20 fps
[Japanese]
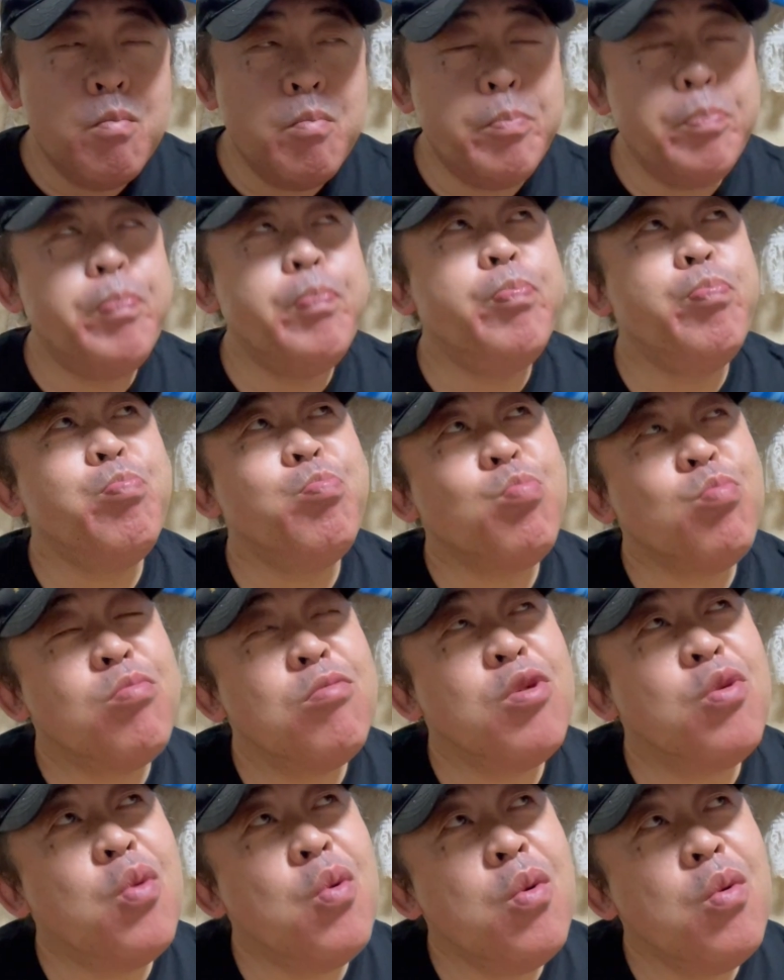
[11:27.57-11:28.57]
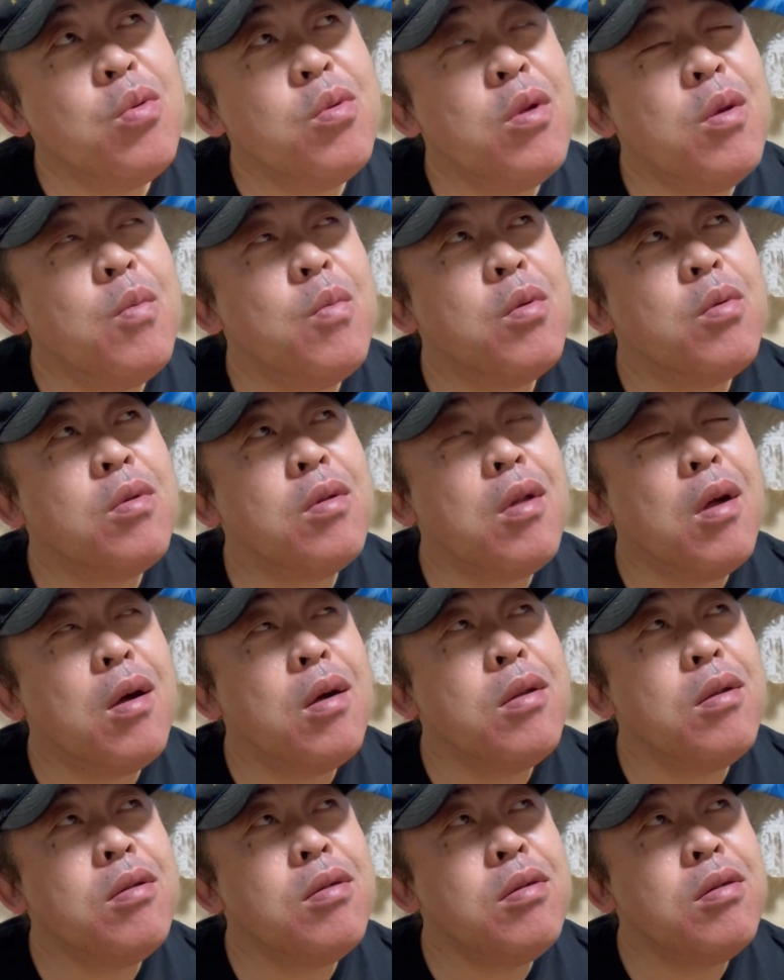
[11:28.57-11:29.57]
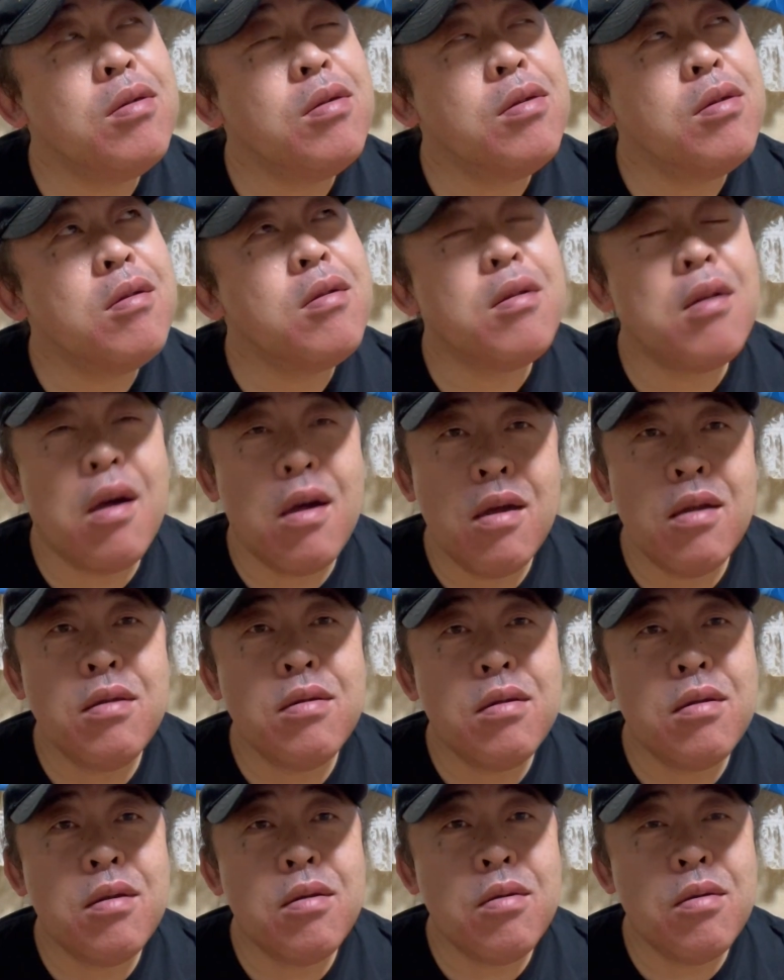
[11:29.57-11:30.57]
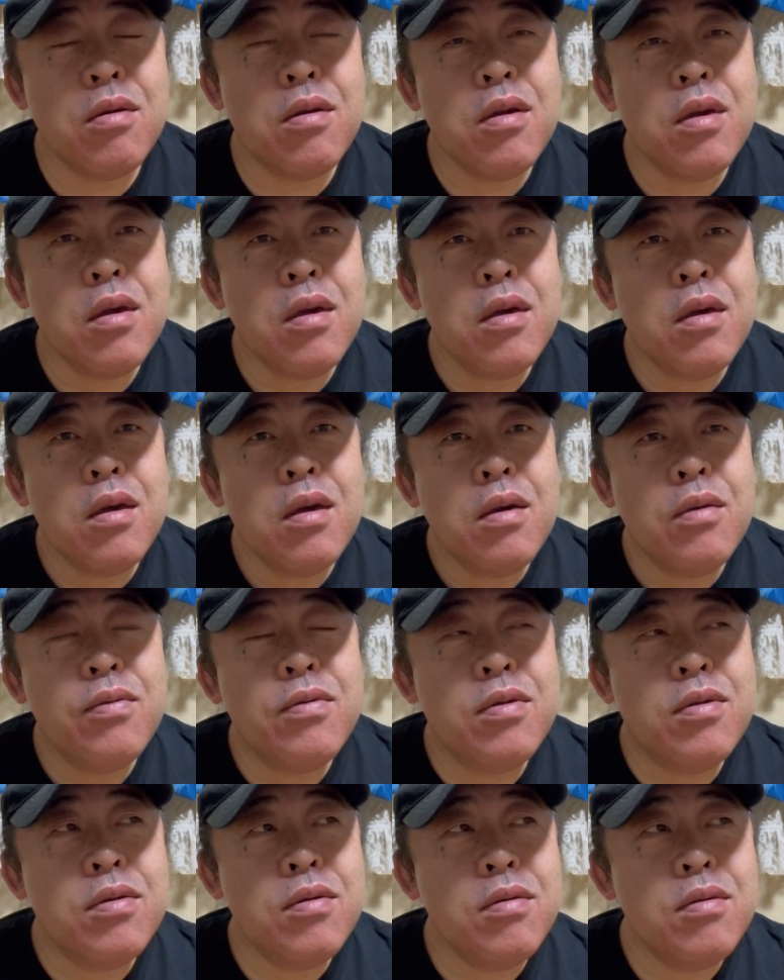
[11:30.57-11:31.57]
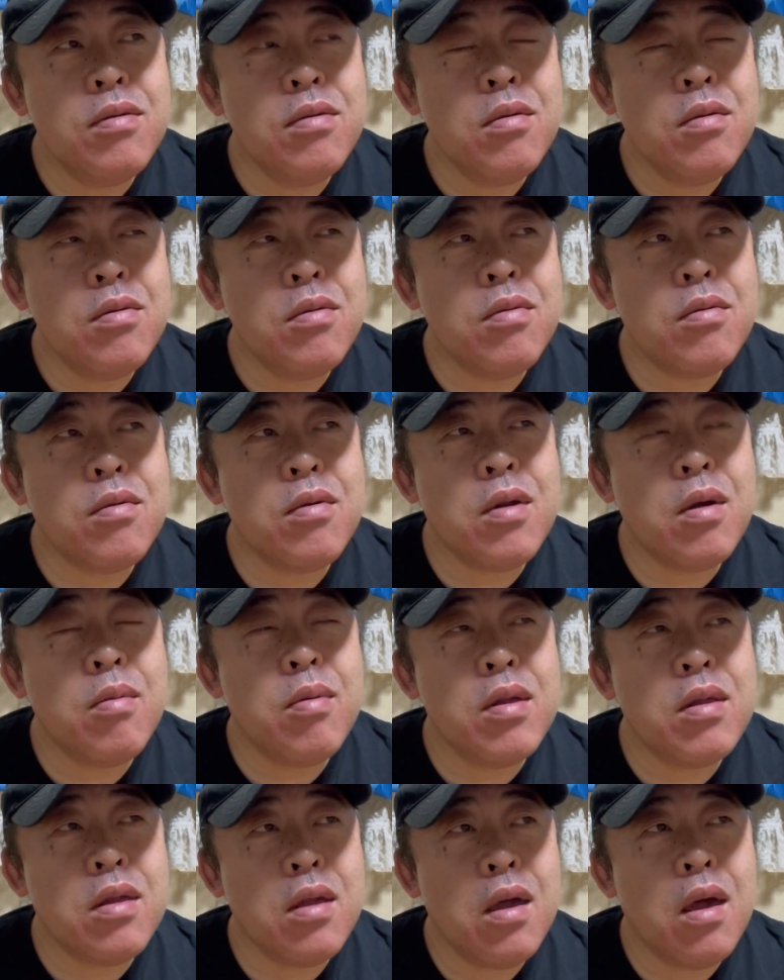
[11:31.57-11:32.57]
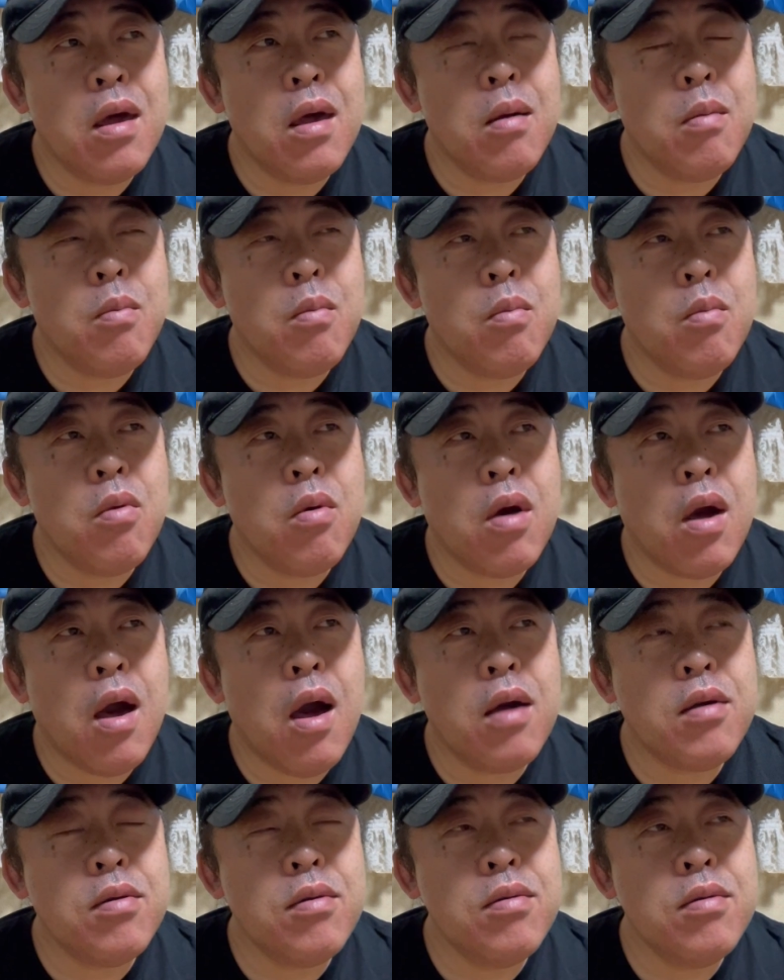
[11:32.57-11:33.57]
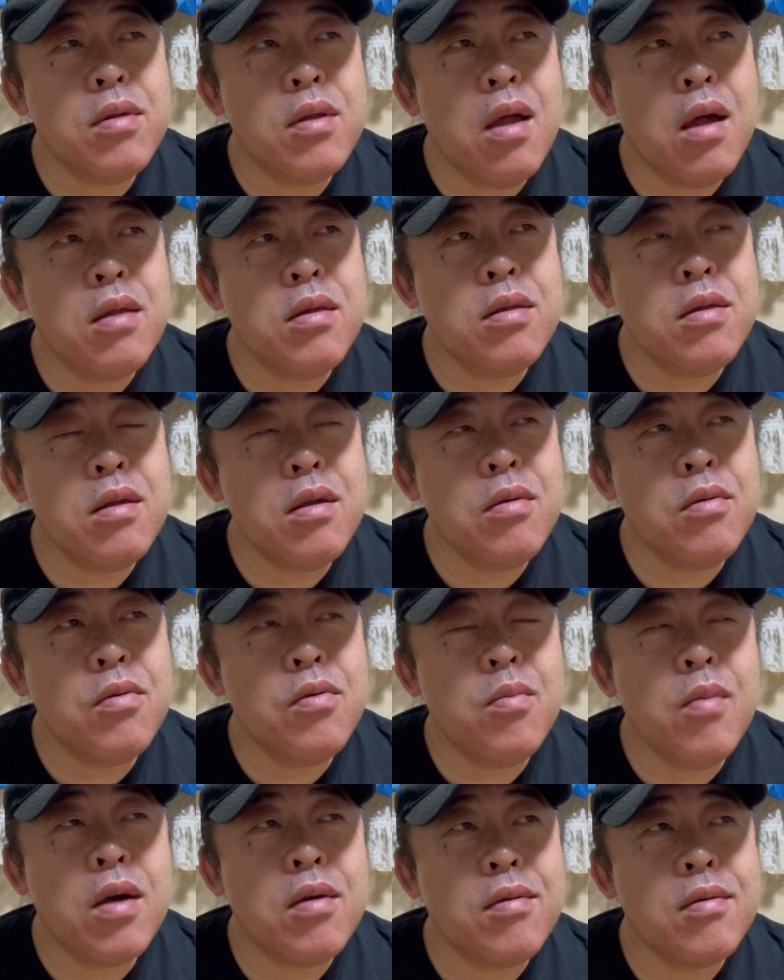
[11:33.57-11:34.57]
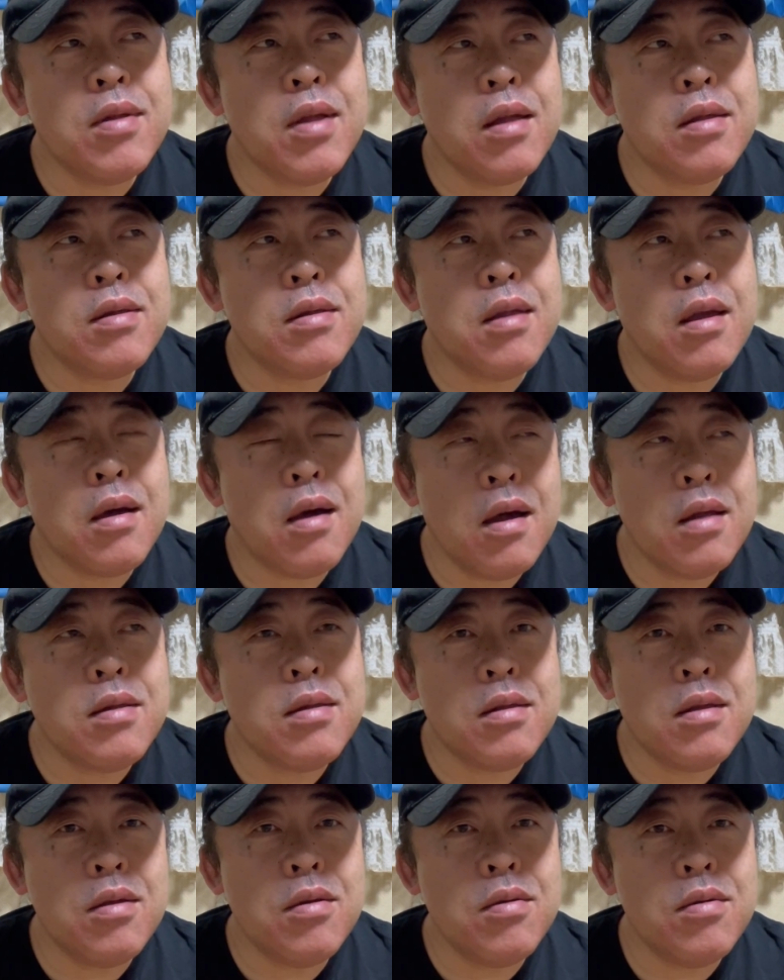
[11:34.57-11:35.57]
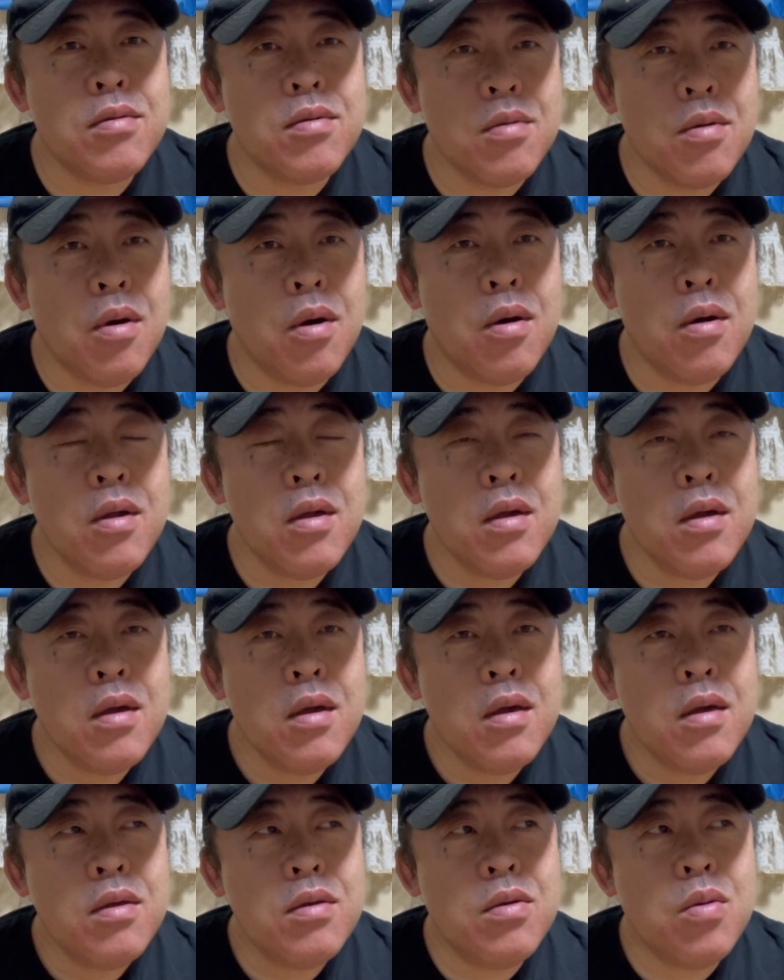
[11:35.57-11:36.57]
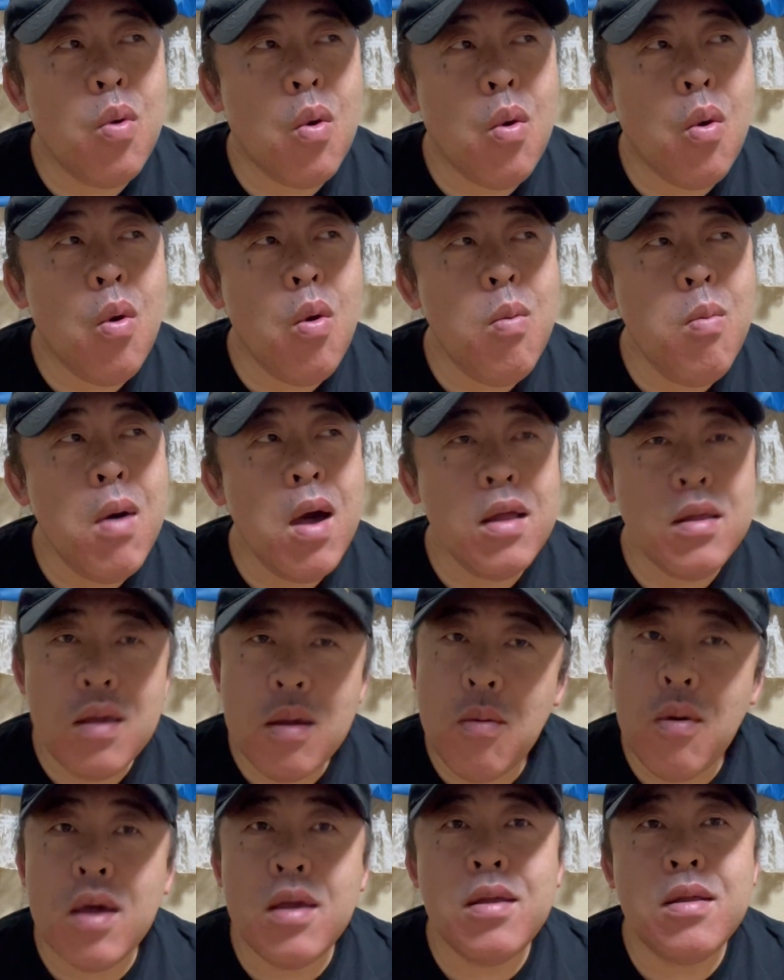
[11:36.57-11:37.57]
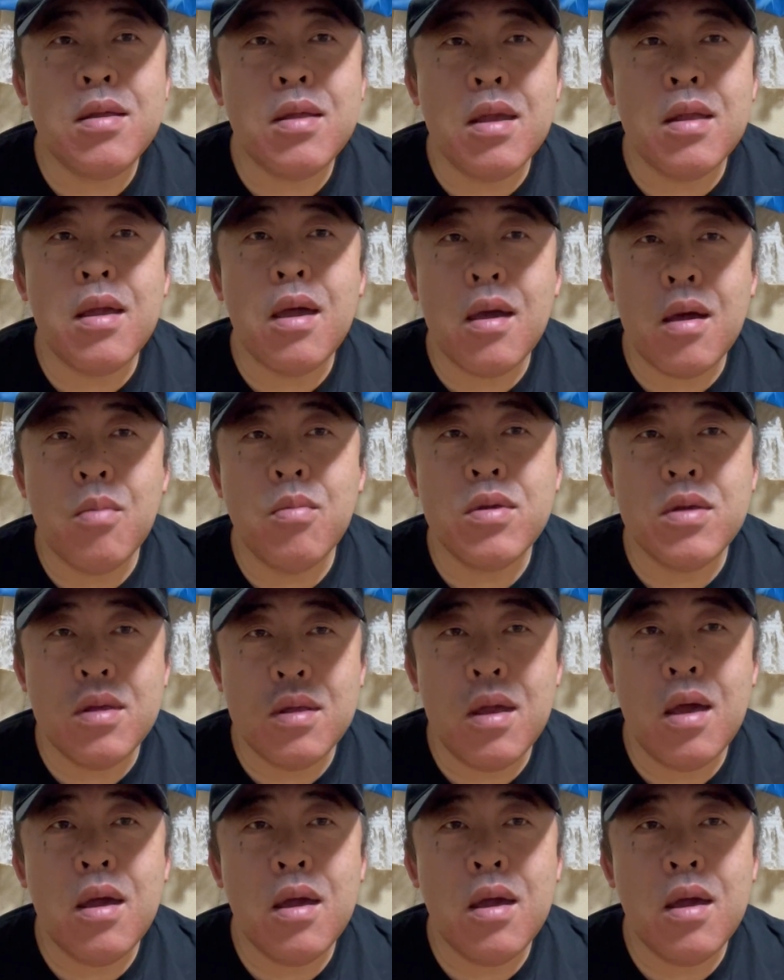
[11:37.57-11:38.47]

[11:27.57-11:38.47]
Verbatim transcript: うんそうでもないんじゃないっていう普通のと比べてもう格段にうまくなったかっていうとそこまではいってないかもしれない